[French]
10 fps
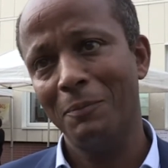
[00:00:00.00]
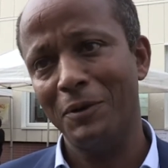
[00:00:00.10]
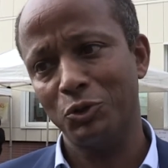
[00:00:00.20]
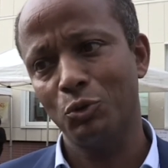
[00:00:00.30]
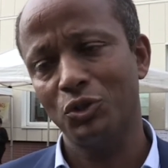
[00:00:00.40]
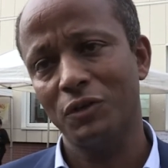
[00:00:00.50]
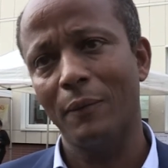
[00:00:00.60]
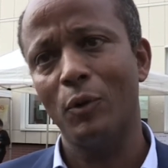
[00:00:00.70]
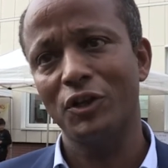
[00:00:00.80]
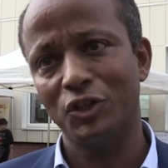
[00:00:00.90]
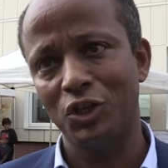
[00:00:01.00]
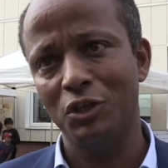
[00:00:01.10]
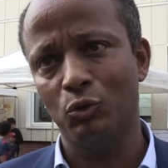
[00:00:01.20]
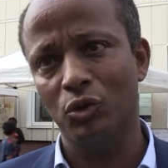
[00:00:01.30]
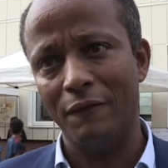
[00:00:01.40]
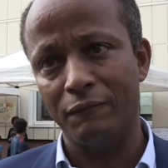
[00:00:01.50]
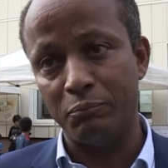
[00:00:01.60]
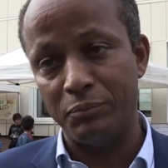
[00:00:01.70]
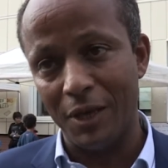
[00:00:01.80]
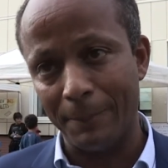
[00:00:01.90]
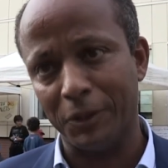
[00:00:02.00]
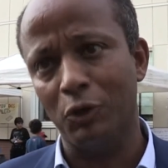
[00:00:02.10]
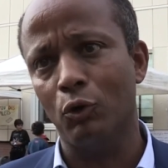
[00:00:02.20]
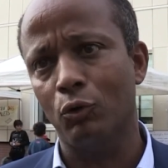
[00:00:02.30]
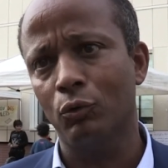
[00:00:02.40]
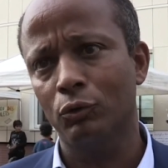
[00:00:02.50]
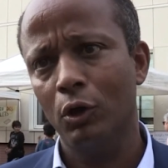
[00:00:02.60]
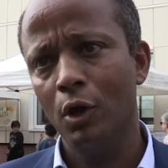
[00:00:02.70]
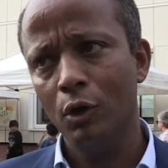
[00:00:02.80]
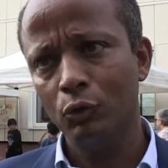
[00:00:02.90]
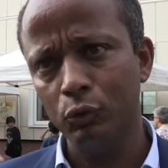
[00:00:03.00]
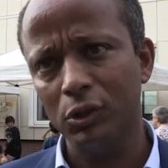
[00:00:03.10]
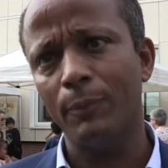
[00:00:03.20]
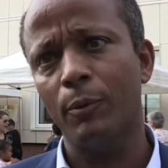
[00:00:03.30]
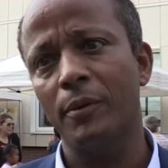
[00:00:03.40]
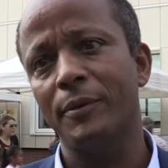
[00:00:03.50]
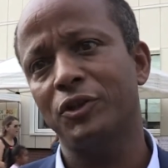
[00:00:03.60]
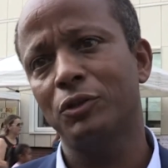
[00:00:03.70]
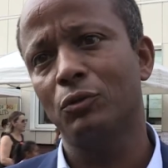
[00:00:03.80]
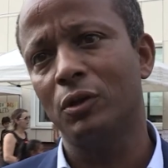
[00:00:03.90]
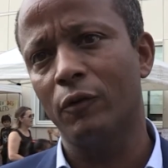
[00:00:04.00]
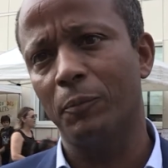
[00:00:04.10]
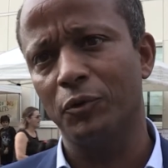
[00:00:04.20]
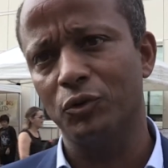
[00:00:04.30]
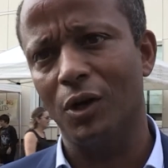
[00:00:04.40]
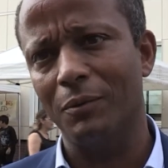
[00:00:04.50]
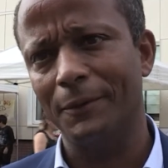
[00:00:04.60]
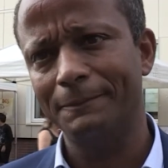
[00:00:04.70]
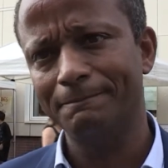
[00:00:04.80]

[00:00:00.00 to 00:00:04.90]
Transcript: parce que c'est vraiment un signe qu'on a bien pris en compte toute la problématique du développement durable.